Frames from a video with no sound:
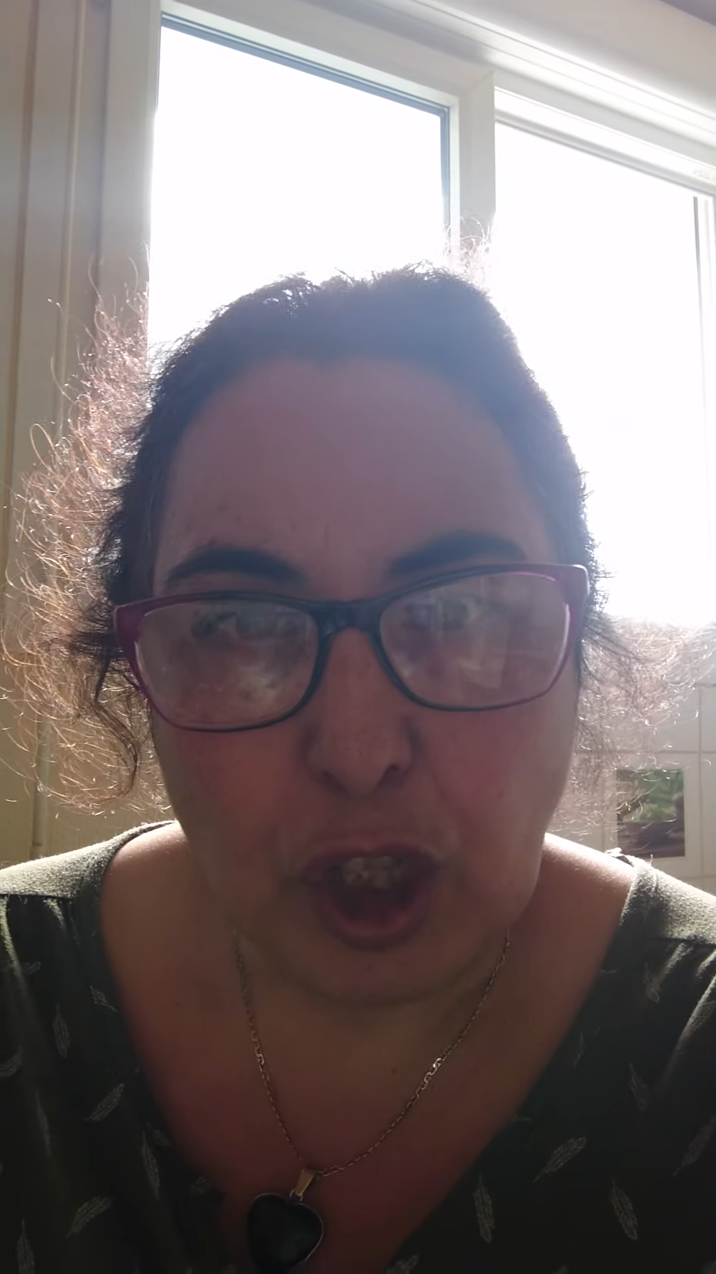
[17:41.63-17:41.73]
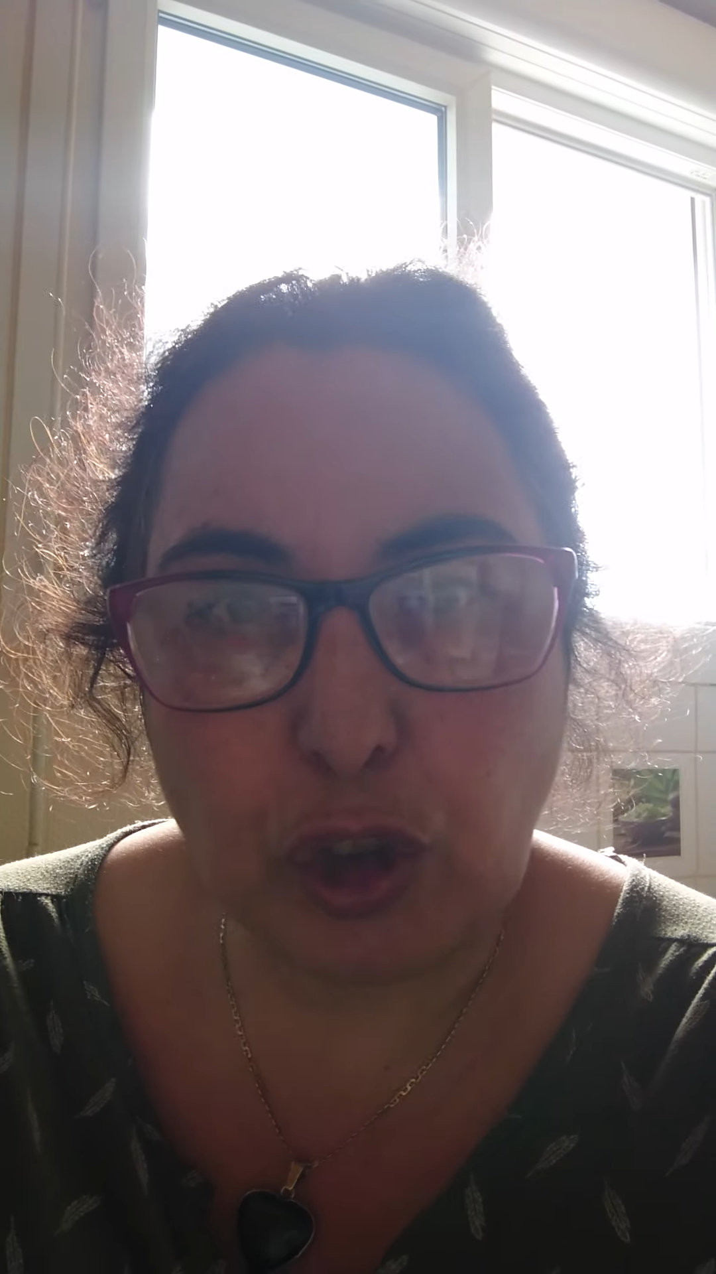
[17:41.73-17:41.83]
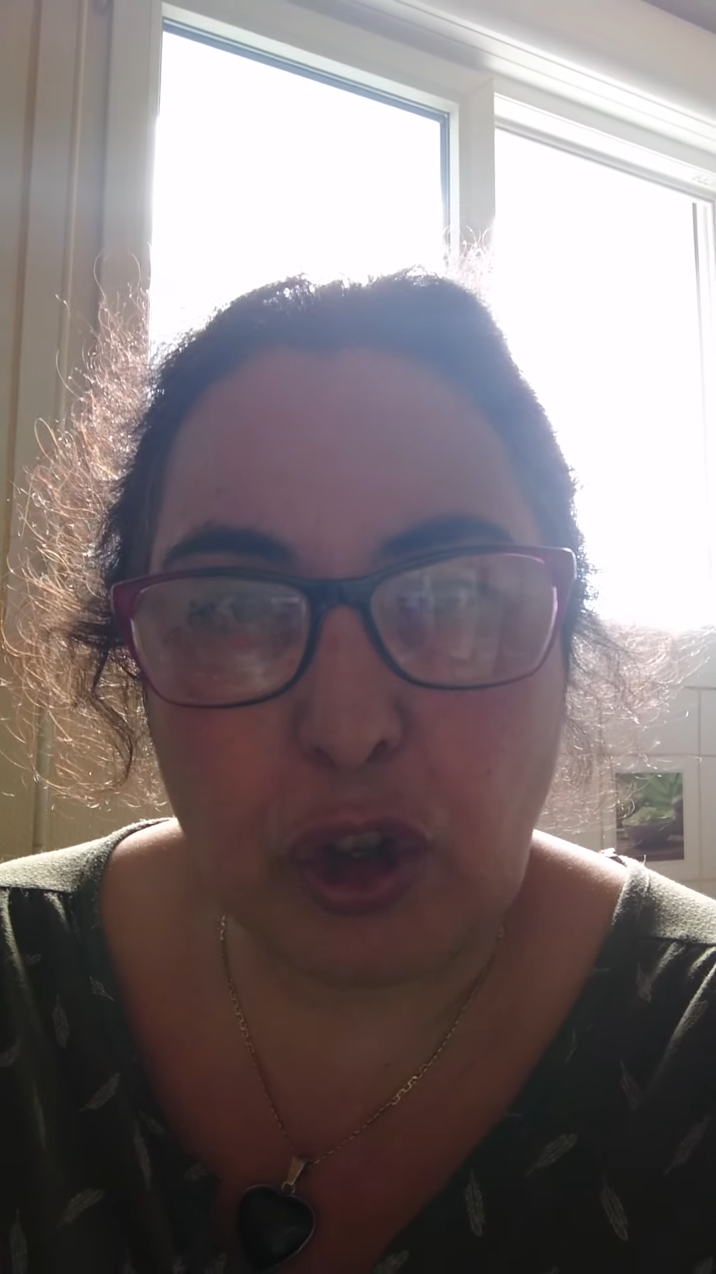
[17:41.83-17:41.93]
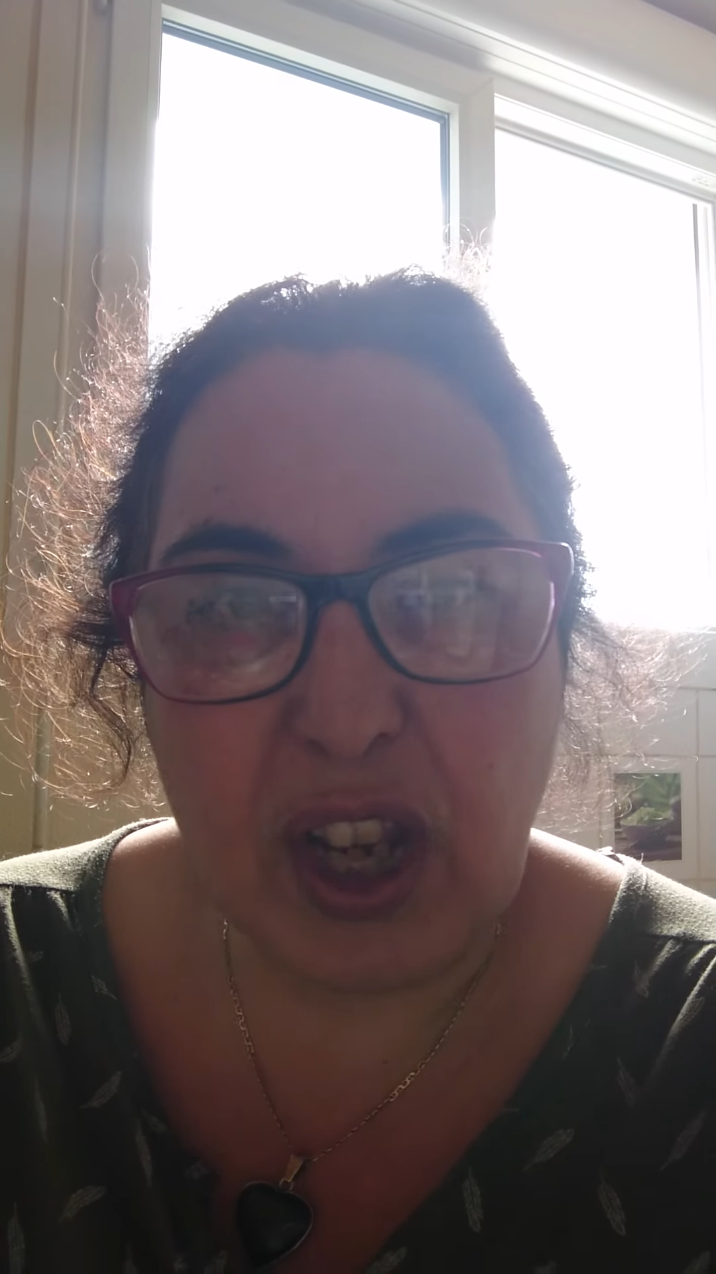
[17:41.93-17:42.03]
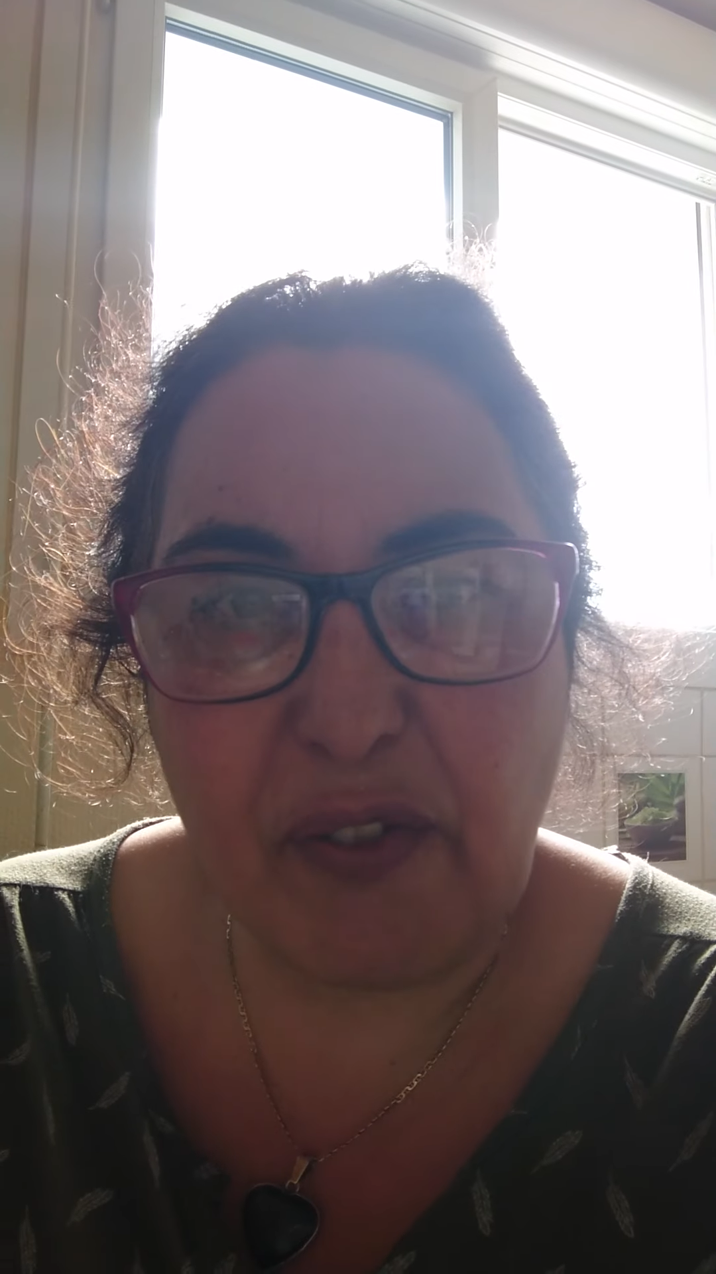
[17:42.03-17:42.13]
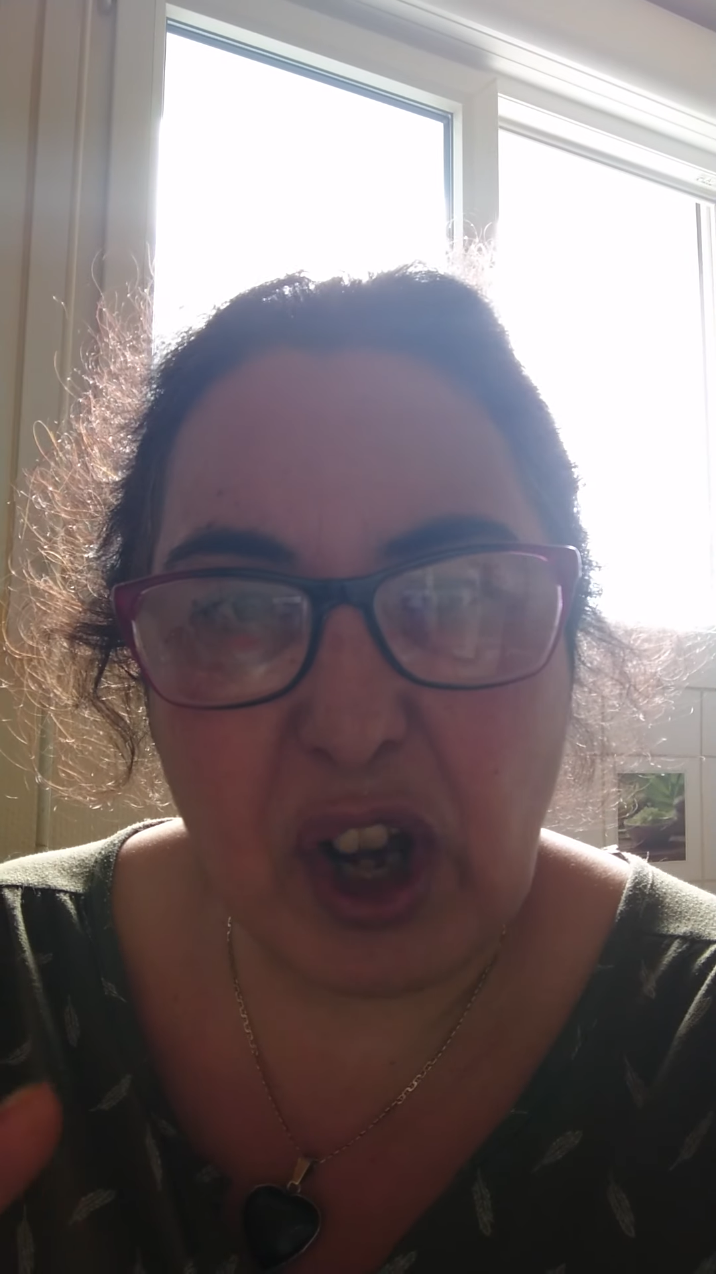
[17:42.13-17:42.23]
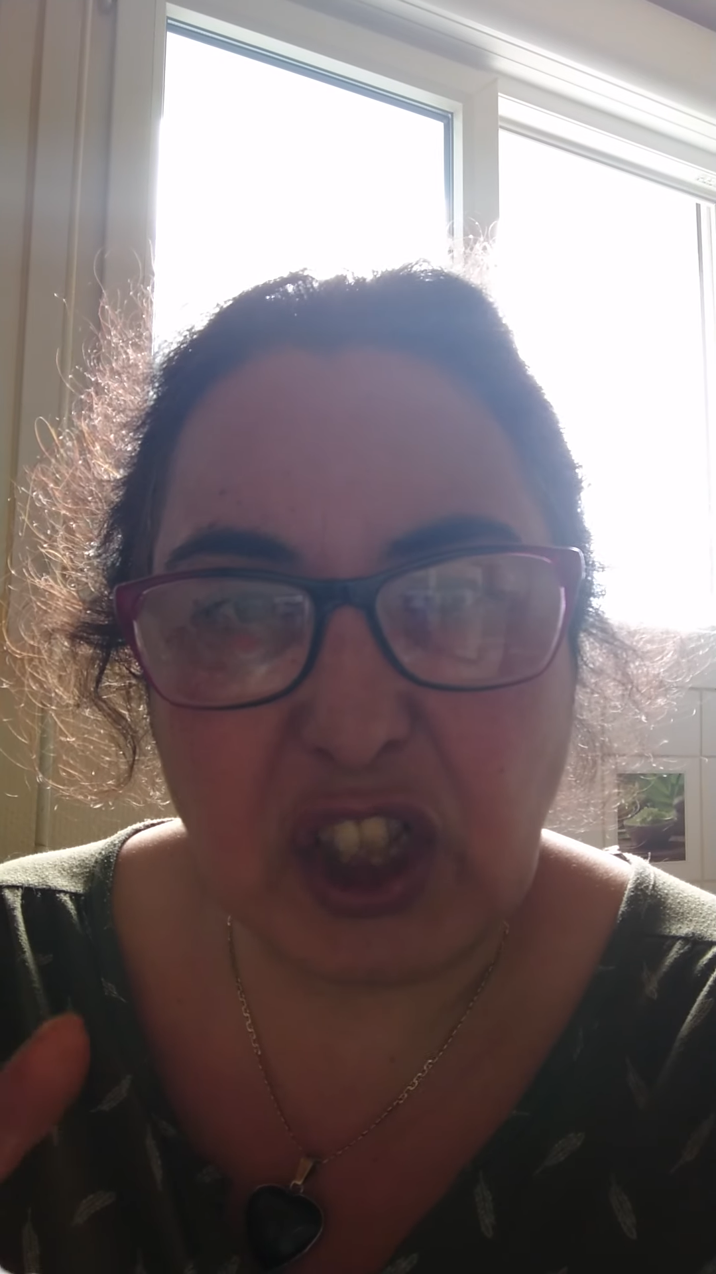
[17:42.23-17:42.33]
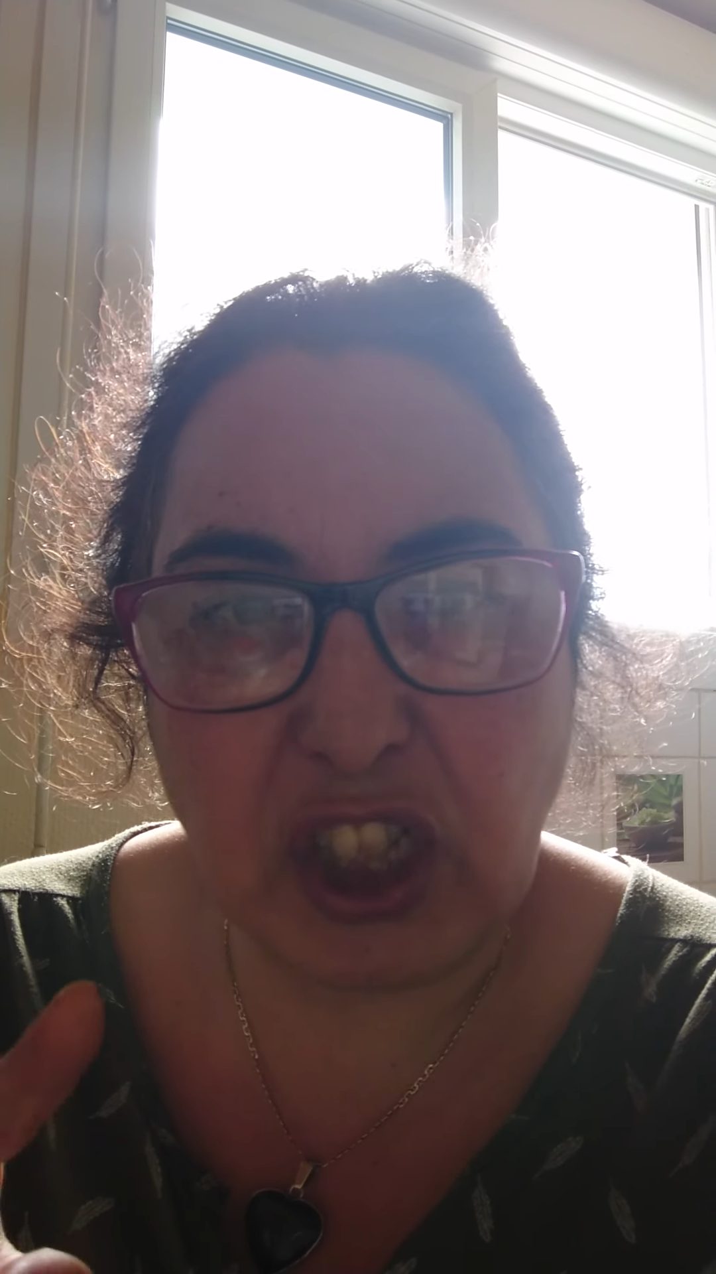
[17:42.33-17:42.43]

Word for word: de n'avoir